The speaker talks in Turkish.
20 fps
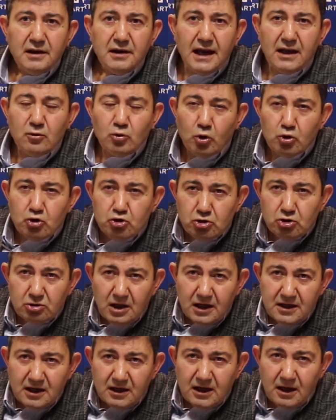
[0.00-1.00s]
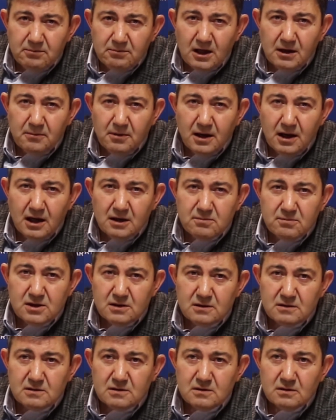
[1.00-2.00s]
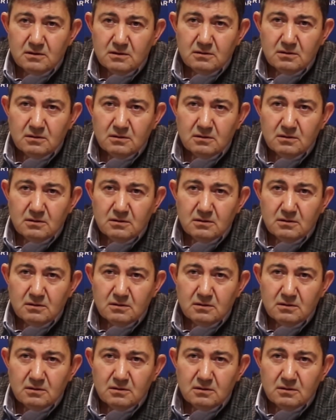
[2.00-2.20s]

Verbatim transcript: Yani konuştukları rakamlara bakar mısınız?